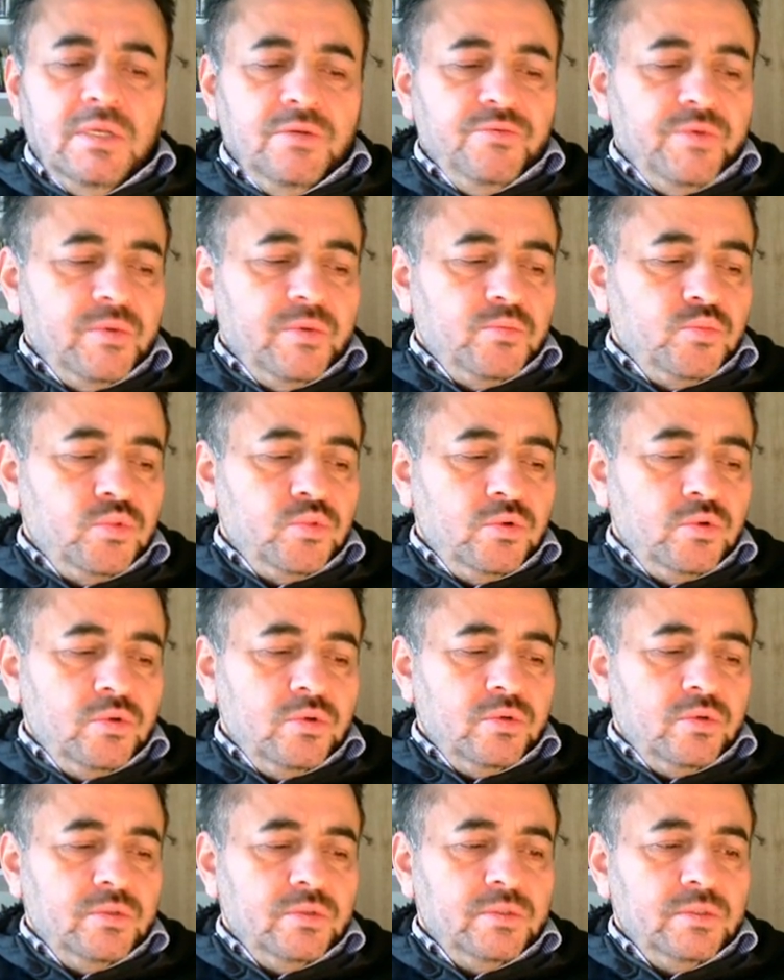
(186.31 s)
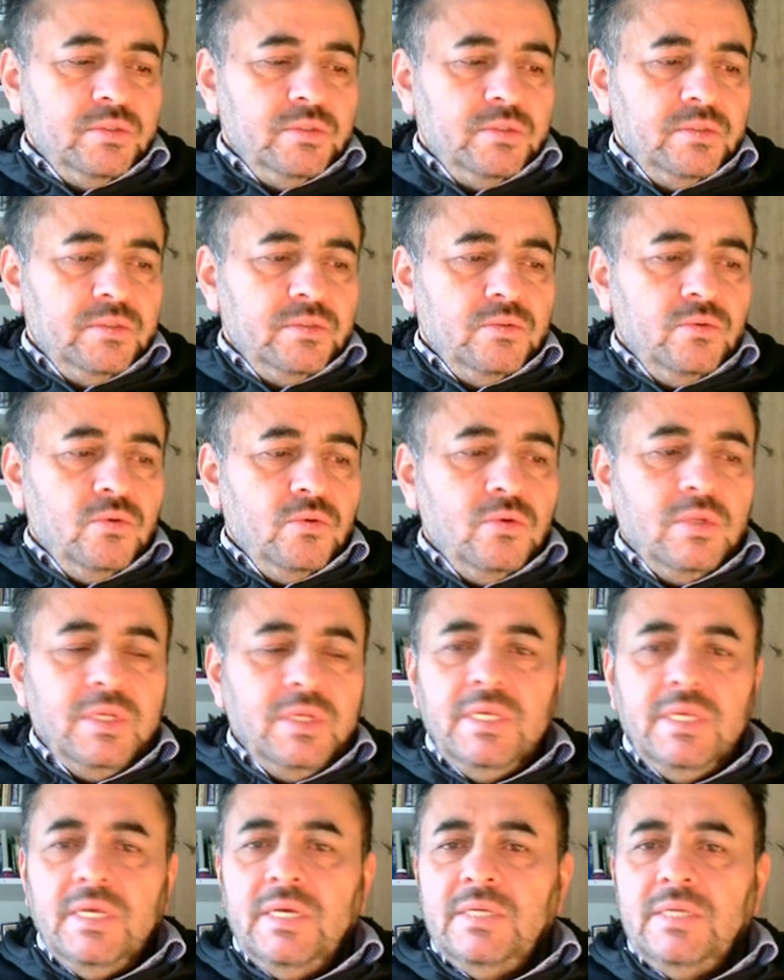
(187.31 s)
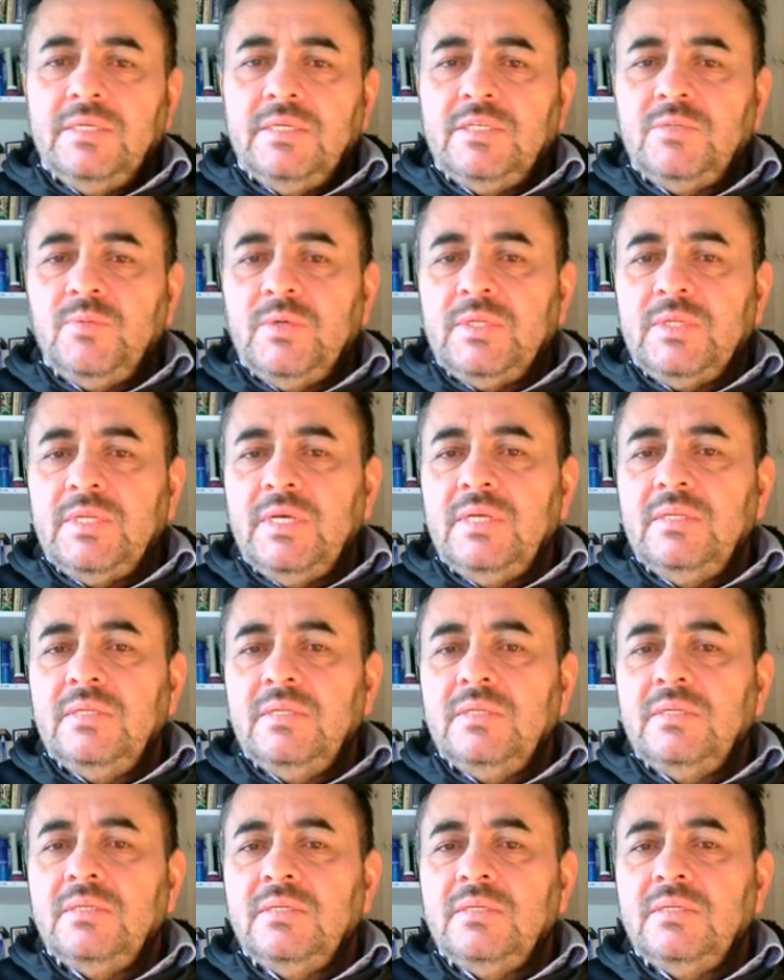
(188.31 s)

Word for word: ve bu olaya nispeten,